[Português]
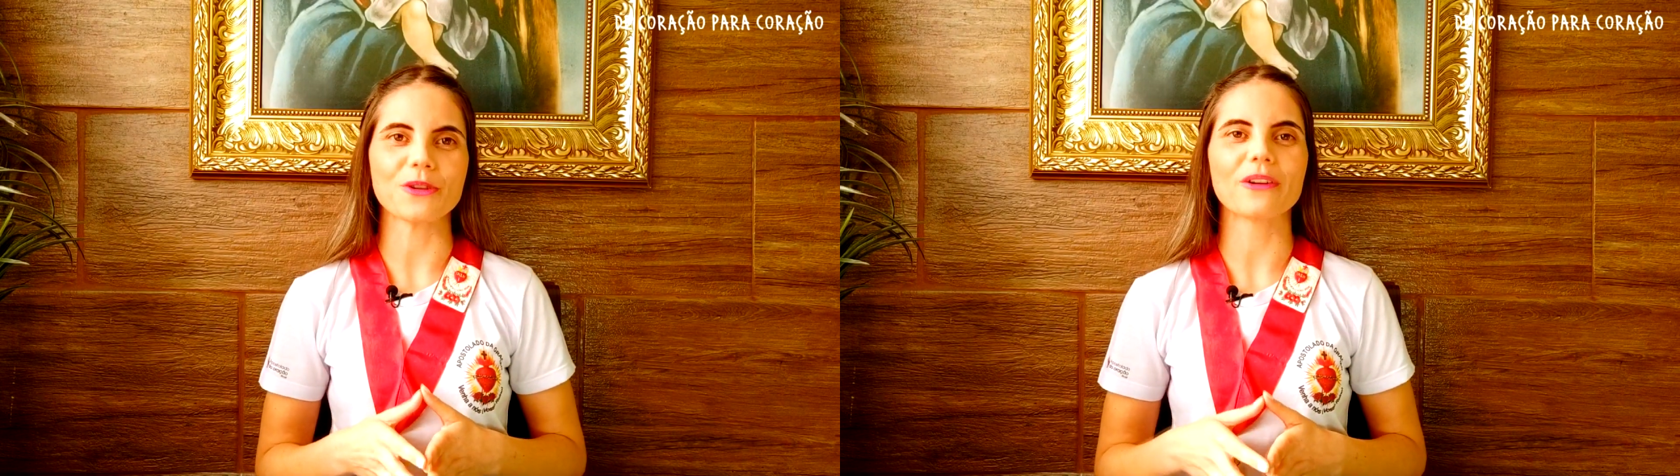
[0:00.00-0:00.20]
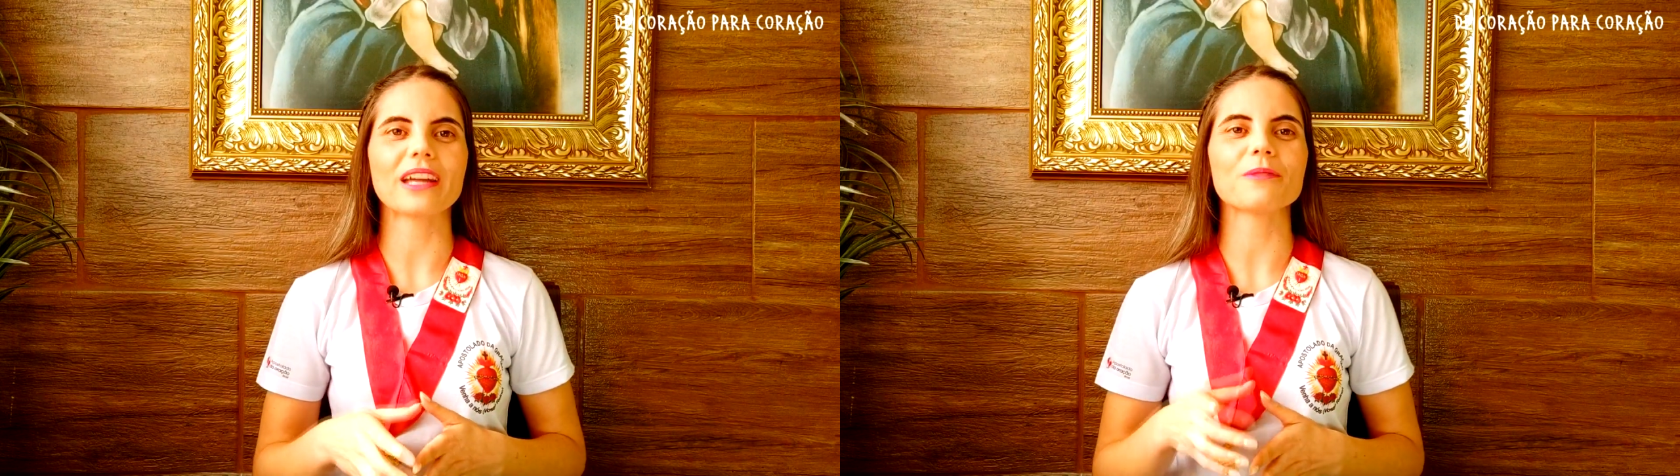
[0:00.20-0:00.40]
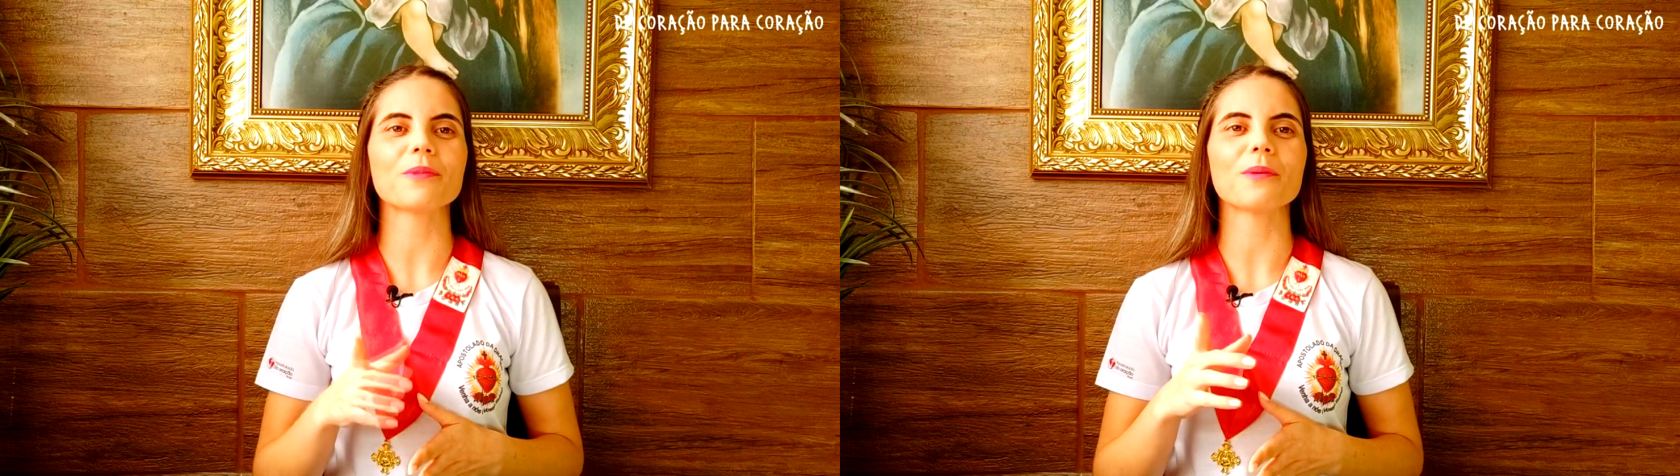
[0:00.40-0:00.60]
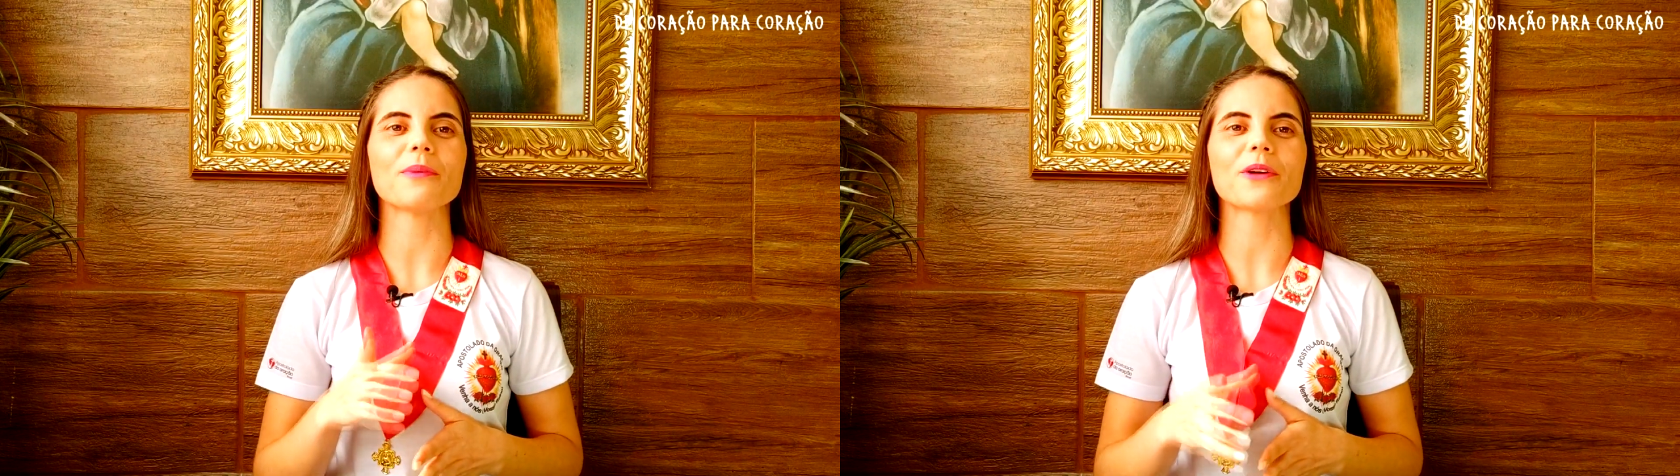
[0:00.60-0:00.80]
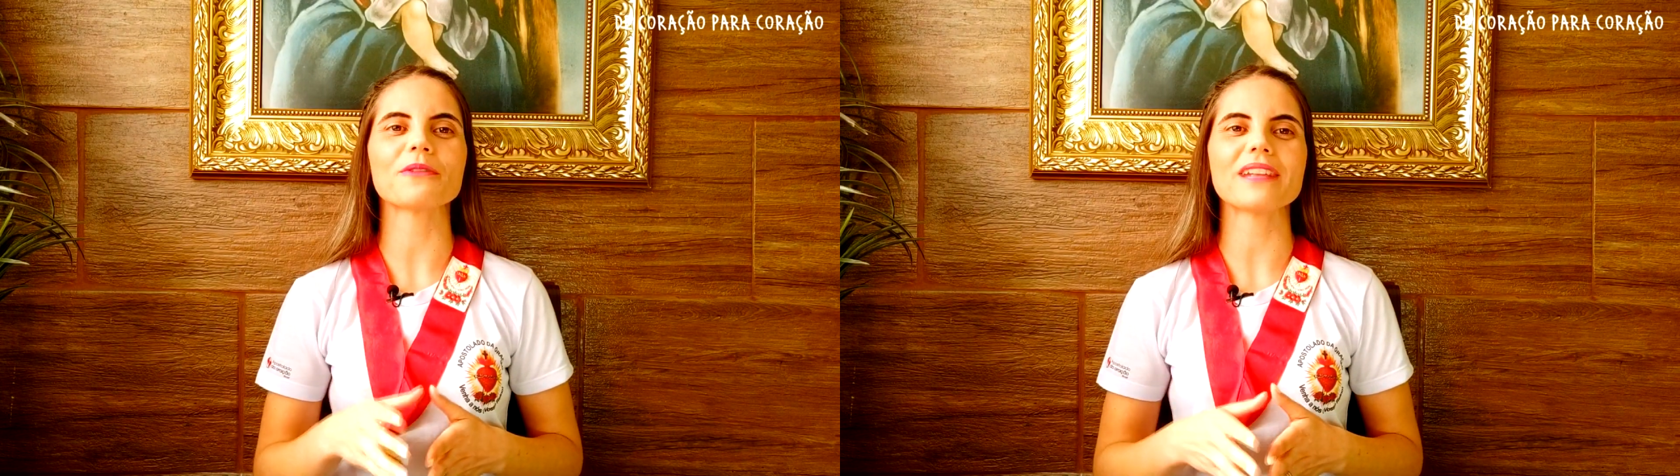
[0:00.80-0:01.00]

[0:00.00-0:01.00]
eu quero propor um